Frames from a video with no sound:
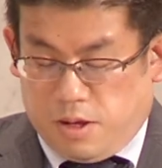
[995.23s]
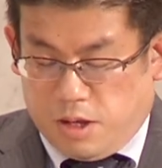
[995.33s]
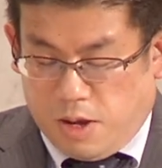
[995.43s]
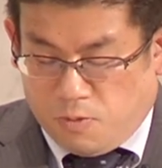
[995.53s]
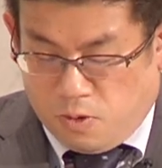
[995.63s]

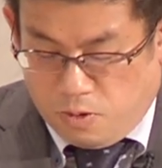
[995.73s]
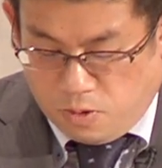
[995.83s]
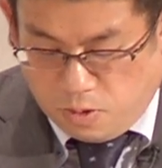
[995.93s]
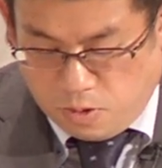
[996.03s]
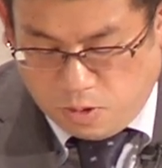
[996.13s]
で
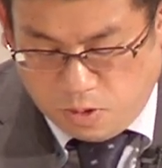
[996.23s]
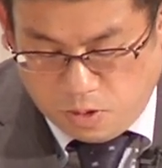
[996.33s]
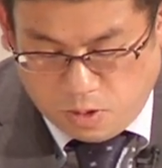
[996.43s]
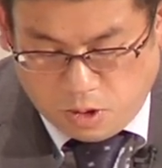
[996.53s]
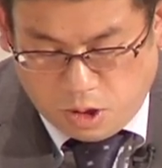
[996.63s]
も、
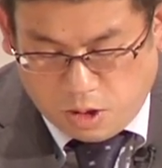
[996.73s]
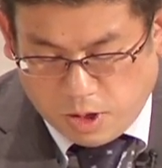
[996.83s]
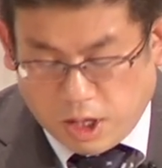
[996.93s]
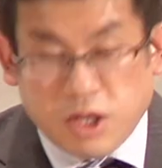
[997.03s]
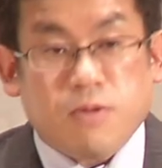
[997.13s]

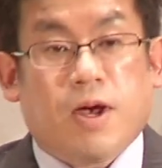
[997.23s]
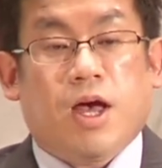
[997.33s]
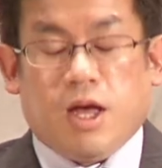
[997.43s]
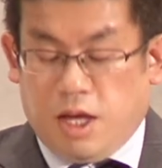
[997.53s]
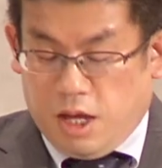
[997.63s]
私
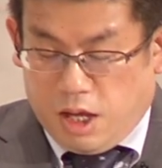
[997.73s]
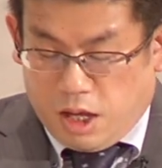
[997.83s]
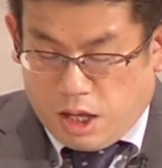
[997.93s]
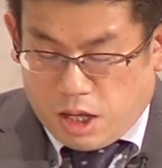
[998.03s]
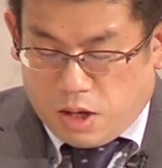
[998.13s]
は
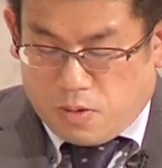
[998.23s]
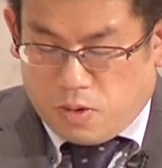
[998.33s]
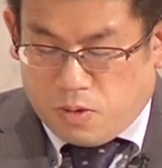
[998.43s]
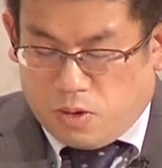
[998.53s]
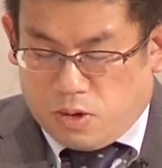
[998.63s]

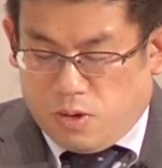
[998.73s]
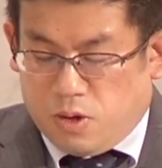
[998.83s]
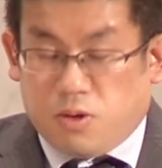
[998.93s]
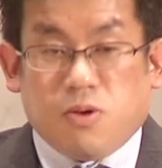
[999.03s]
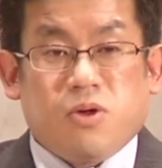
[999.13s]
このこと
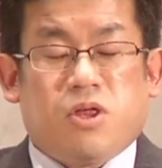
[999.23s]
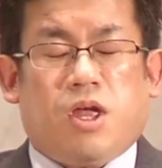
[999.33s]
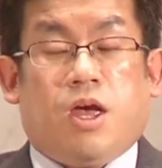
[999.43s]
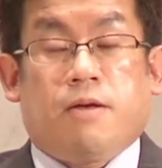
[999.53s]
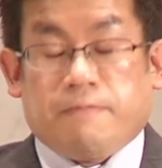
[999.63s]
を通し
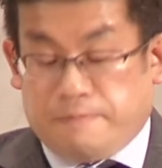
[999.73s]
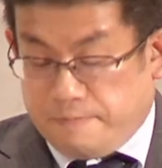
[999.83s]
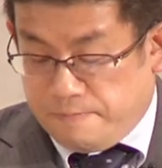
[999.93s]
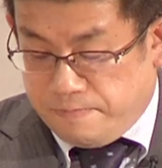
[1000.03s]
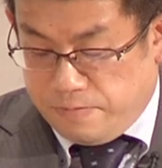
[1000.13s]
て
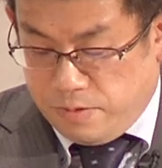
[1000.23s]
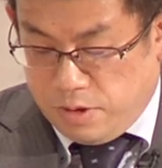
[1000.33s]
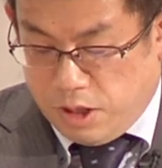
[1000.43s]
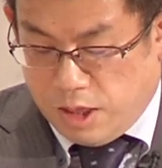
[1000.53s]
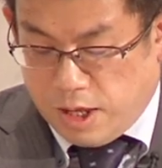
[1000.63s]

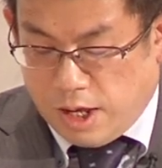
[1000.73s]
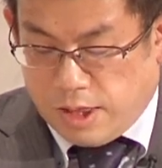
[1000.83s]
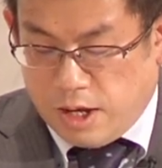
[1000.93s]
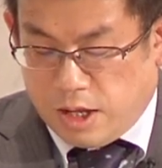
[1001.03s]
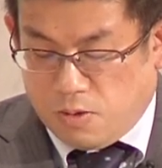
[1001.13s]
気づか
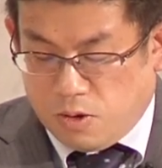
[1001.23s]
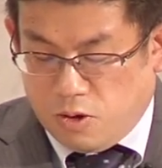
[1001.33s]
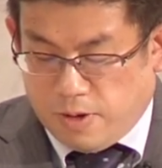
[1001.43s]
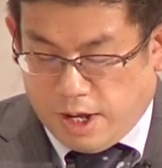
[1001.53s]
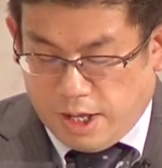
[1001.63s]
されたこ
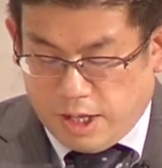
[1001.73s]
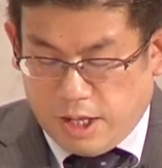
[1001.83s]
とは、